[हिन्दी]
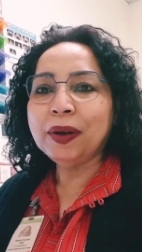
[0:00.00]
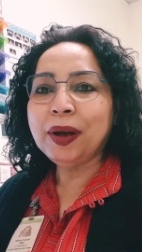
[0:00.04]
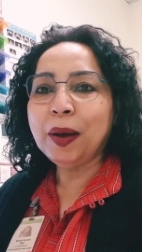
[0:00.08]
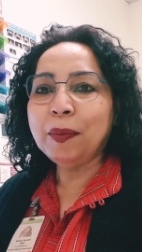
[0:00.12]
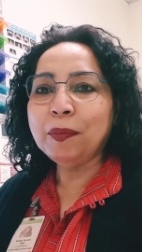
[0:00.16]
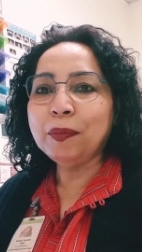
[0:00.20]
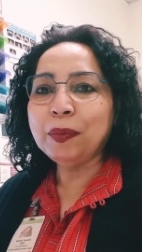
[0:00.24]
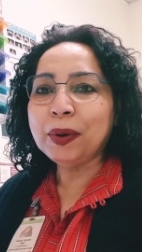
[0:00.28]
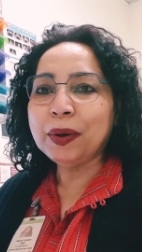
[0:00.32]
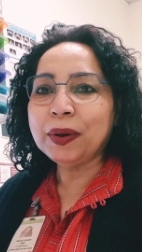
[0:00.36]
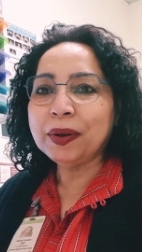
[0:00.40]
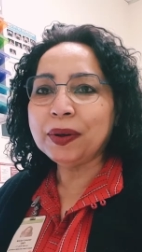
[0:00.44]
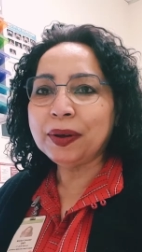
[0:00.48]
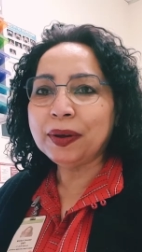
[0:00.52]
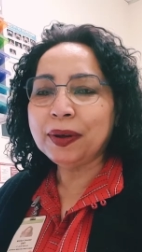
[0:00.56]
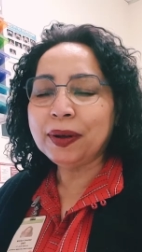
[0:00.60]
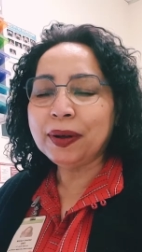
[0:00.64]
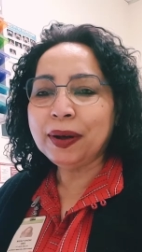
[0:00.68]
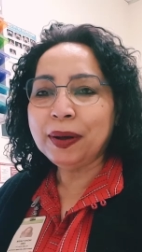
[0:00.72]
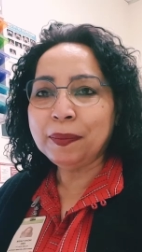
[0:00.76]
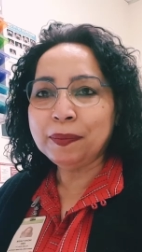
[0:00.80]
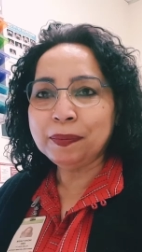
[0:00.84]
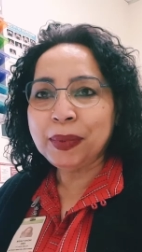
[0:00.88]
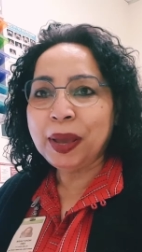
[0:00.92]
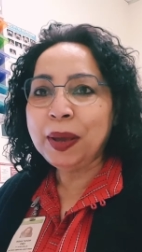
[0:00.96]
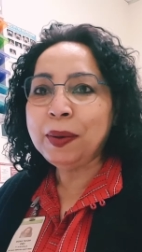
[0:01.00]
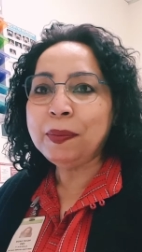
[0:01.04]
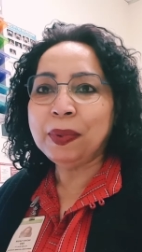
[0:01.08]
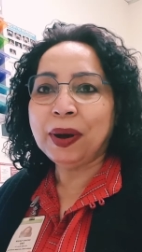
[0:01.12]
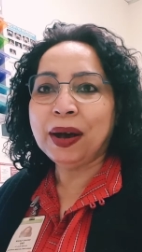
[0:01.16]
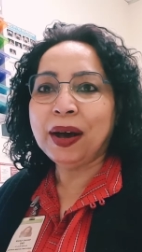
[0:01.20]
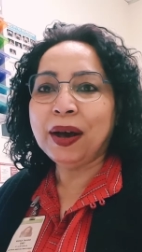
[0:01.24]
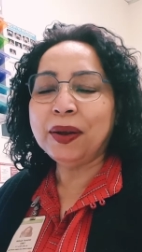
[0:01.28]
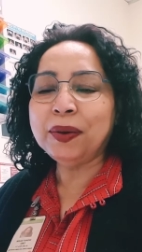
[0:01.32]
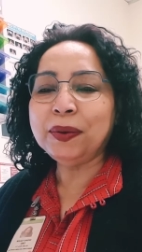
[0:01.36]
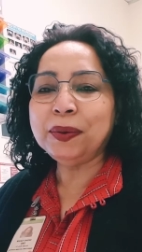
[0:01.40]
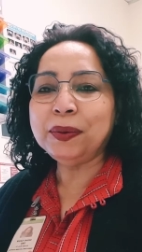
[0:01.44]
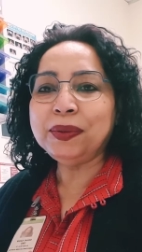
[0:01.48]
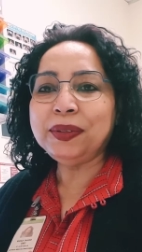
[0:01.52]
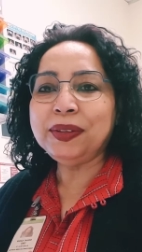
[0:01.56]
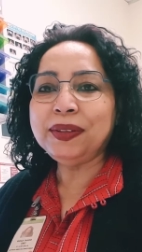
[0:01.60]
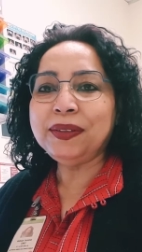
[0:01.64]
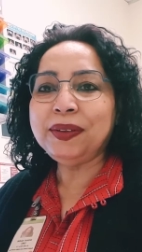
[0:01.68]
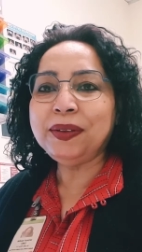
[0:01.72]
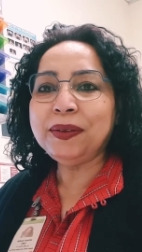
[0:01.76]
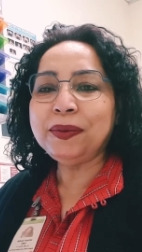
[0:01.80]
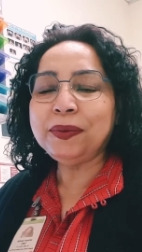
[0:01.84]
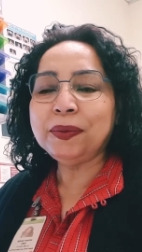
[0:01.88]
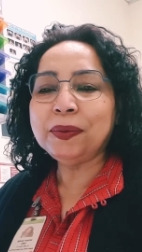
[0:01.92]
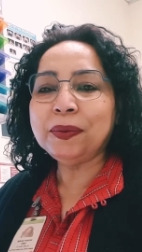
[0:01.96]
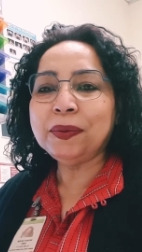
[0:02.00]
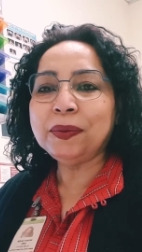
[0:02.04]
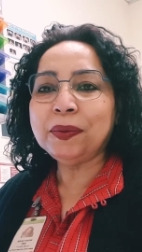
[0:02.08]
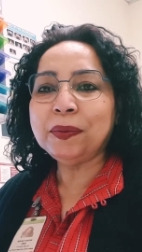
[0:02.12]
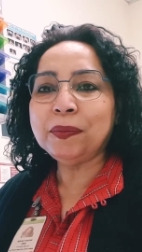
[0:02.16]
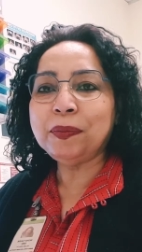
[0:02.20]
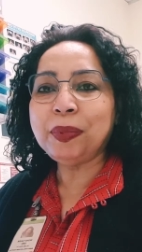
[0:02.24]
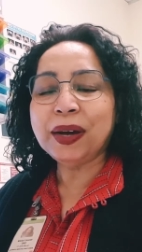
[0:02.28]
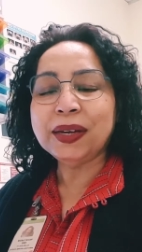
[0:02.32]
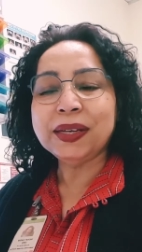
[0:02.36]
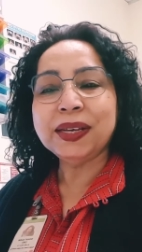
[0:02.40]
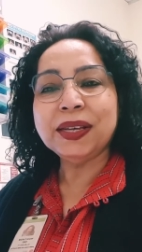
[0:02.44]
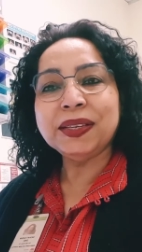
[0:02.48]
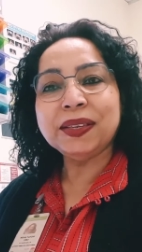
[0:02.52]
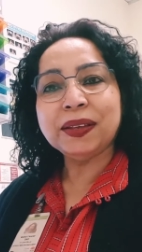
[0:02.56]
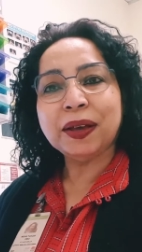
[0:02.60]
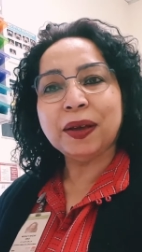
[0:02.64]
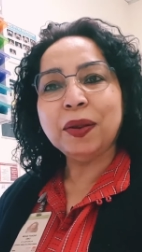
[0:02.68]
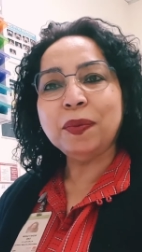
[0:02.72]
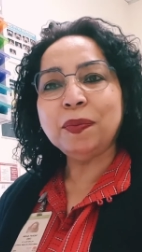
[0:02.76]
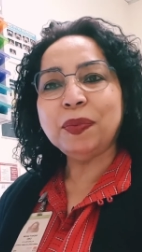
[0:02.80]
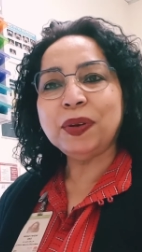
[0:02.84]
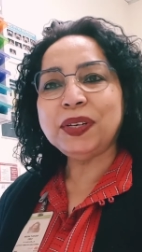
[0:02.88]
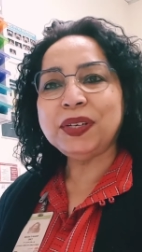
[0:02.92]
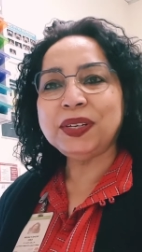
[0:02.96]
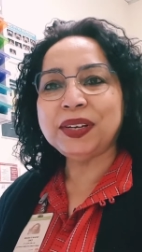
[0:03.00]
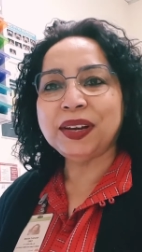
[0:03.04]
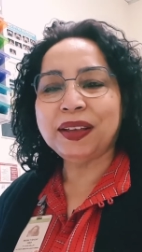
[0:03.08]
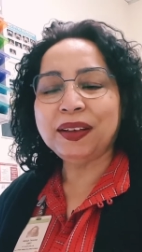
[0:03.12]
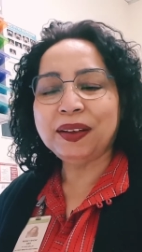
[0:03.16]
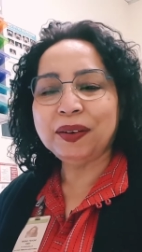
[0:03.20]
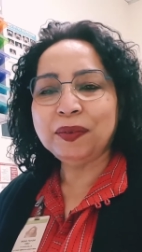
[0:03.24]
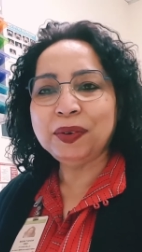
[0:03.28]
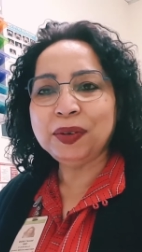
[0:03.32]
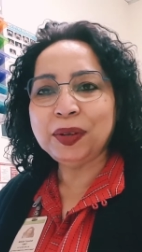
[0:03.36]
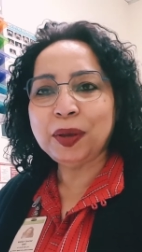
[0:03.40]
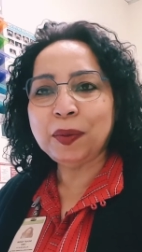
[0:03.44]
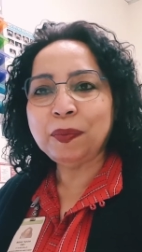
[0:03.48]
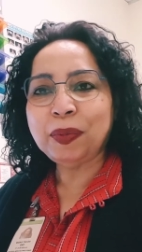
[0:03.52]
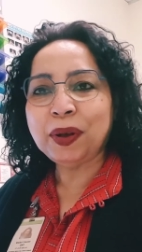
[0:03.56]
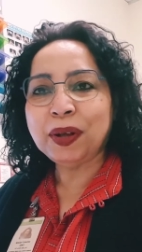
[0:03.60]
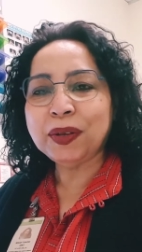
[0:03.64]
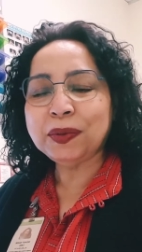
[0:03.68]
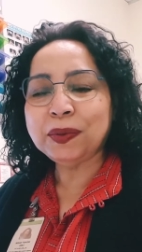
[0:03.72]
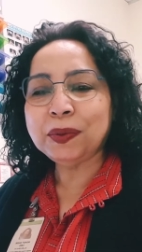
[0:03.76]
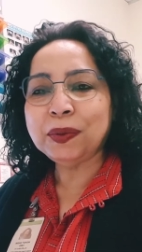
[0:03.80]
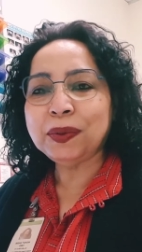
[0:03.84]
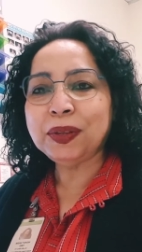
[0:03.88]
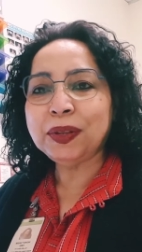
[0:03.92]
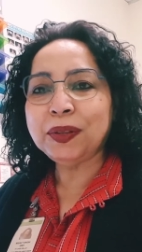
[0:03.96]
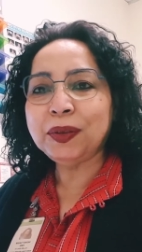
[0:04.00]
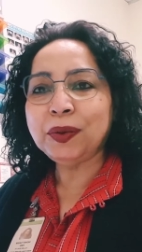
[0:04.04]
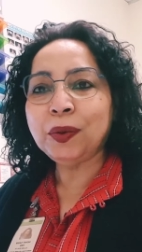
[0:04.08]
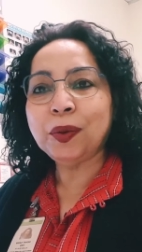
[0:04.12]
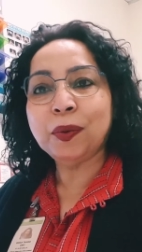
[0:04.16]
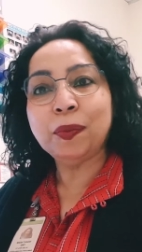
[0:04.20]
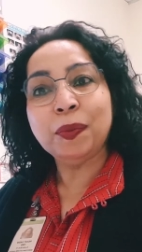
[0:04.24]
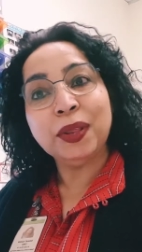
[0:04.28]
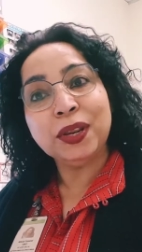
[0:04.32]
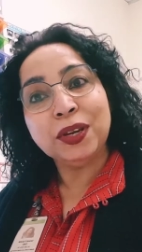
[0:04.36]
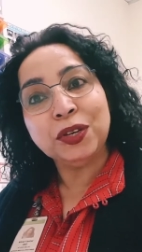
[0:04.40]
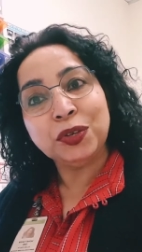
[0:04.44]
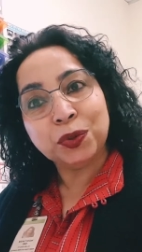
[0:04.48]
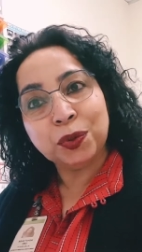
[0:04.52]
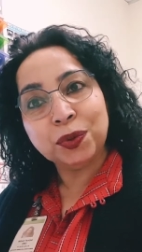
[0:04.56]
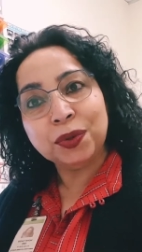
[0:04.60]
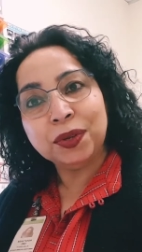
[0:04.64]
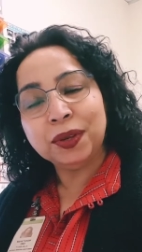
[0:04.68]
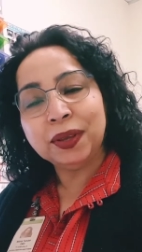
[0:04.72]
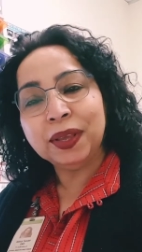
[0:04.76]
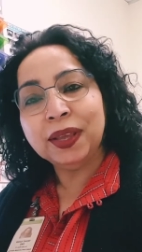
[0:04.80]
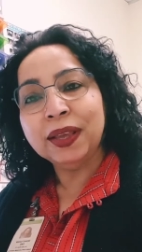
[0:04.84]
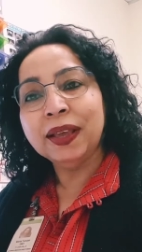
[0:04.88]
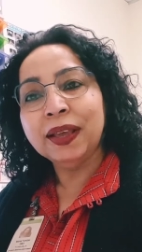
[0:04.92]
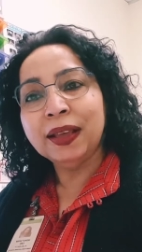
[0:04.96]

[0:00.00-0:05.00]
हम हम मैं बाहर होती थी तो बाकी सारे बच्चे उनके पास होते थे और मेरी छोटी